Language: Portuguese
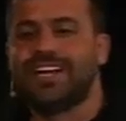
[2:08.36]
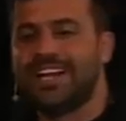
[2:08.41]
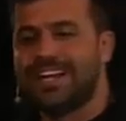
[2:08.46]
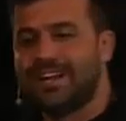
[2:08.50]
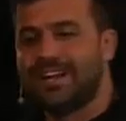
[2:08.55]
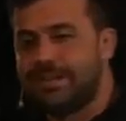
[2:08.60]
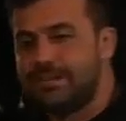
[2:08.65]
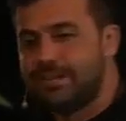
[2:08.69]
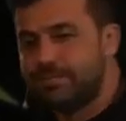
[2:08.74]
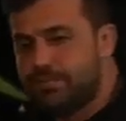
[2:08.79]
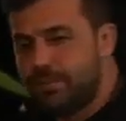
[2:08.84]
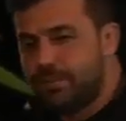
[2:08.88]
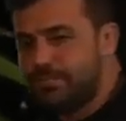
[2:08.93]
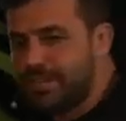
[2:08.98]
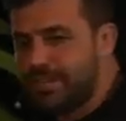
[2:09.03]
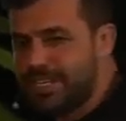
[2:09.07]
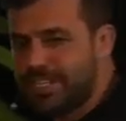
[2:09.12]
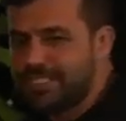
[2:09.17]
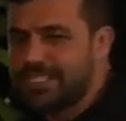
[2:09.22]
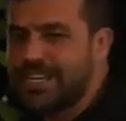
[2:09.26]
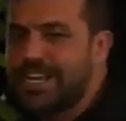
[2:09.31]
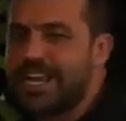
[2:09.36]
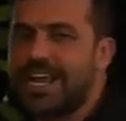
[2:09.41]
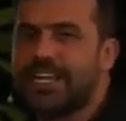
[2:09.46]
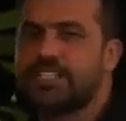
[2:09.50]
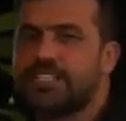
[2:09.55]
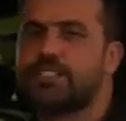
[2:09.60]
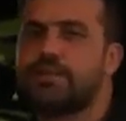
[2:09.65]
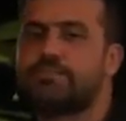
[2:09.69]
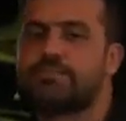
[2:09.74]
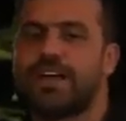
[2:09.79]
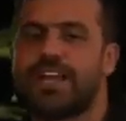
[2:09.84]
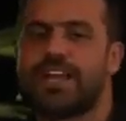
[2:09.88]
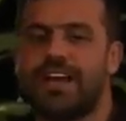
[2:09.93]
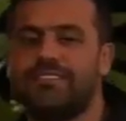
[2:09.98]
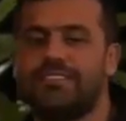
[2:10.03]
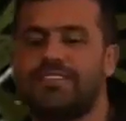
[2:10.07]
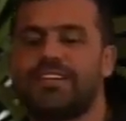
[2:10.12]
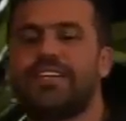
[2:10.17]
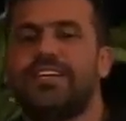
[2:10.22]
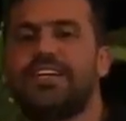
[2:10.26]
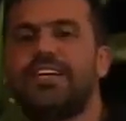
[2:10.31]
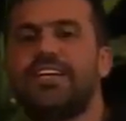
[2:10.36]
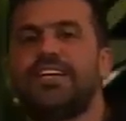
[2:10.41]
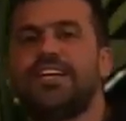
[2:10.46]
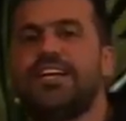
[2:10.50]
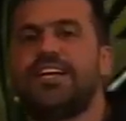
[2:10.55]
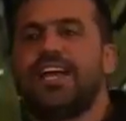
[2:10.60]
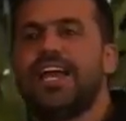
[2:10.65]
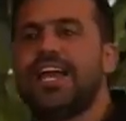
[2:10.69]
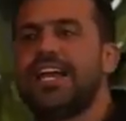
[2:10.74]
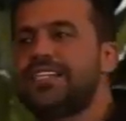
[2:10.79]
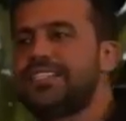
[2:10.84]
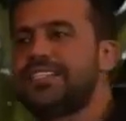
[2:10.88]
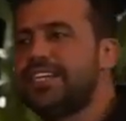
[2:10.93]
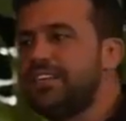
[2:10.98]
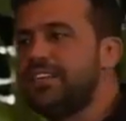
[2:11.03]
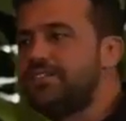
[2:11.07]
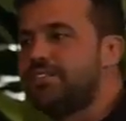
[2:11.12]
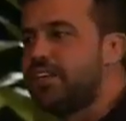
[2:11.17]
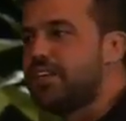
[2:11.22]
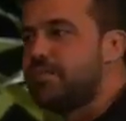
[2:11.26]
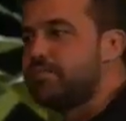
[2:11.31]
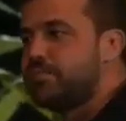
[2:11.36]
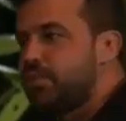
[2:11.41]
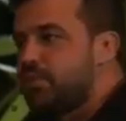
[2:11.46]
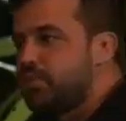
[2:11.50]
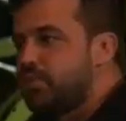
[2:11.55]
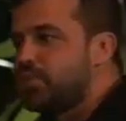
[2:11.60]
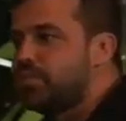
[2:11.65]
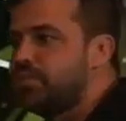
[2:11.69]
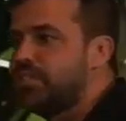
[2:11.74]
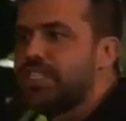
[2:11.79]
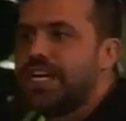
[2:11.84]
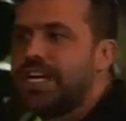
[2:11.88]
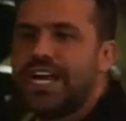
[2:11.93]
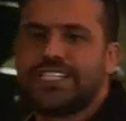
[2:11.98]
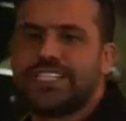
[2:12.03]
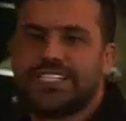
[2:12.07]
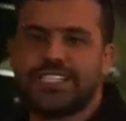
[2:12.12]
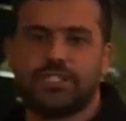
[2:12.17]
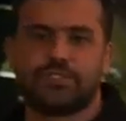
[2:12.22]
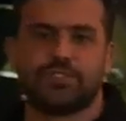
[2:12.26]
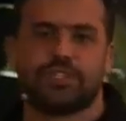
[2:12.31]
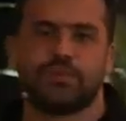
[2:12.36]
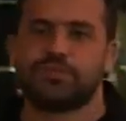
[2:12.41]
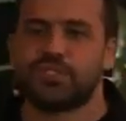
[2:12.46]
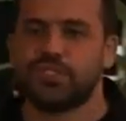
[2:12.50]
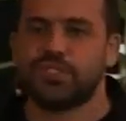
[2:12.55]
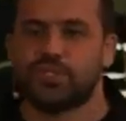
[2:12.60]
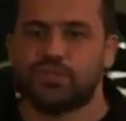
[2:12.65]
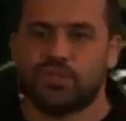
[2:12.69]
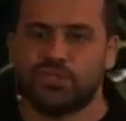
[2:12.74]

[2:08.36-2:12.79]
a pobreza, na raiz da palavra, ela significa improdutividade e isso você precisa de